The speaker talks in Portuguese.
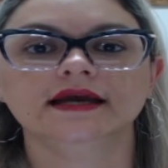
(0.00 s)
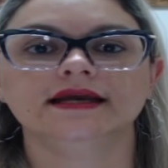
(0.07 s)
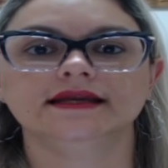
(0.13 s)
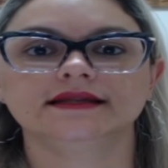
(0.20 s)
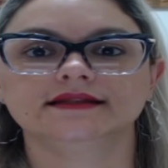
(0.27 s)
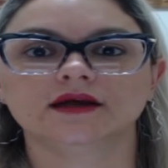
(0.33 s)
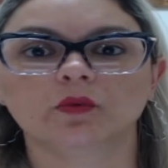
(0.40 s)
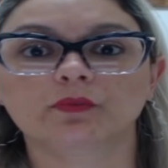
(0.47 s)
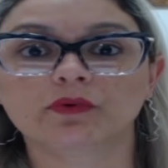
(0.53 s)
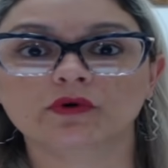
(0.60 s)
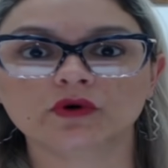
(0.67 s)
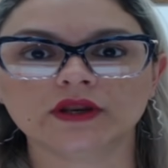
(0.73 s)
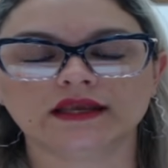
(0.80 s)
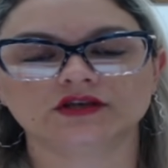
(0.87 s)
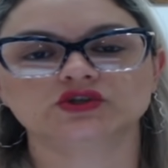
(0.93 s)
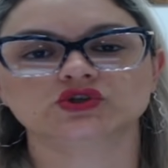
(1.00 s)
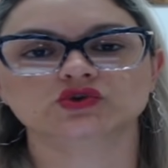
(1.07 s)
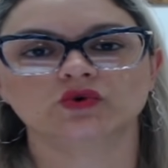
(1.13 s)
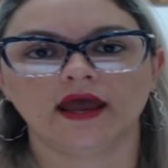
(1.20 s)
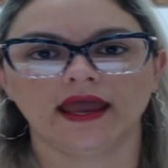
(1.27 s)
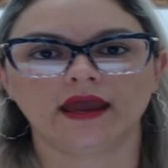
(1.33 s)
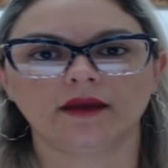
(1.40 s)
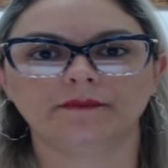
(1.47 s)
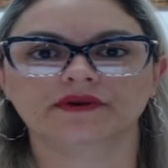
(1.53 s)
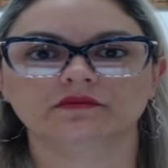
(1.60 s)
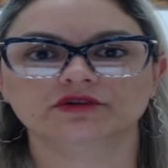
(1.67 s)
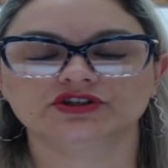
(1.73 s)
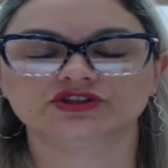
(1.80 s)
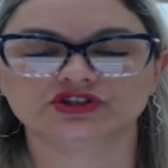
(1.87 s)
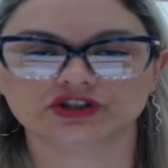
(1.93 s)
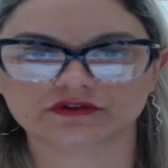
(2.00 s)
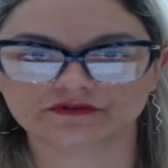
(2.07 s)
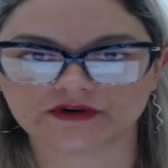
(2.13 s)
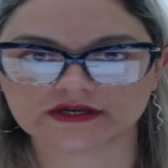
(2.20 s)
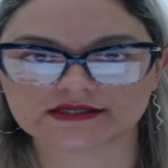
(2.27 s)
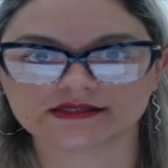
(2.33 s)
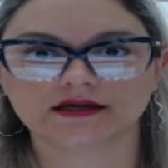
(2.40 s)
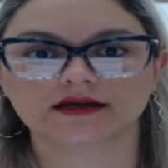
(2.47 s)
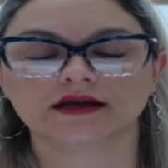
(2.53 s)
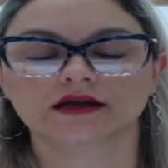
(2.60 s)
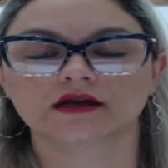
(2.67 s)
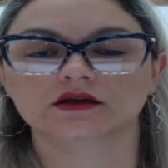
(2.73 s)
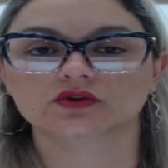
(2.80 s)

Então, por isso, é permitido fazer